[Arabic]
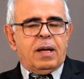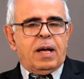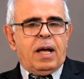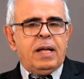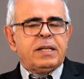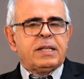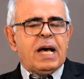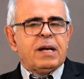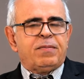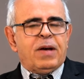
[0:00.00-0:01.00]
أنت
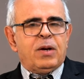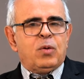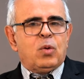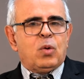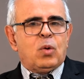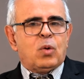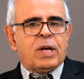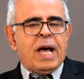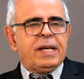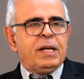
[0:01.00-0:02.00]
تعرف أنه
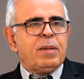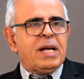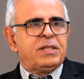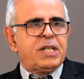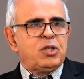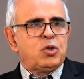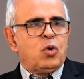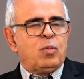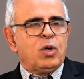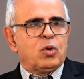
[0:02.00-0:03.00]
كان عماد جيشه
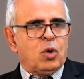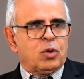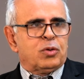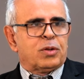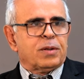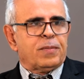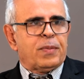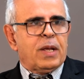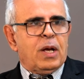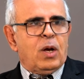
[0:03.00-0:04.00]
هم الكرد
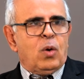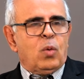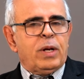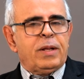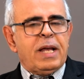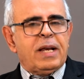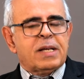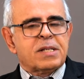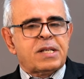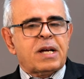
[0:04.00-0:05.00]
ولذلك
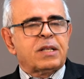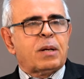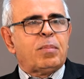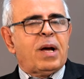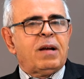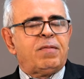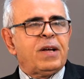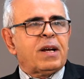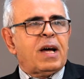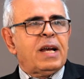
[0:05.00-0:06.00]
استقطب
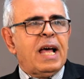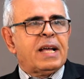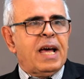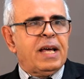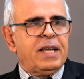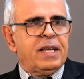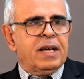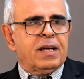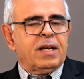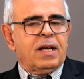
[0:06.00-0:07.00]
الفرقة الهكارية
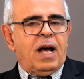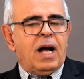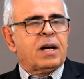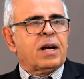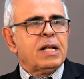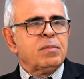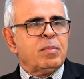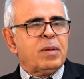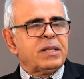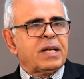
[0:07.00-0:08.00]
أكراد
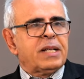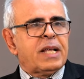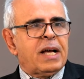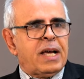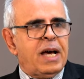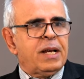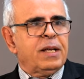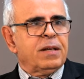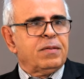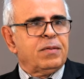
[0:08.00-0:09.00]
من منطقة هكاري
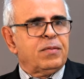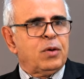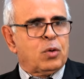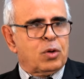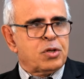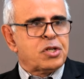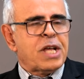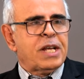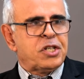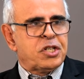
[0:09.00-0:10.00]
في
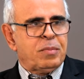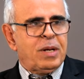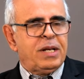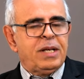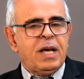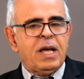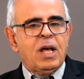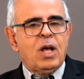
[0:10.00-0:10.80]
كردستان الشمالية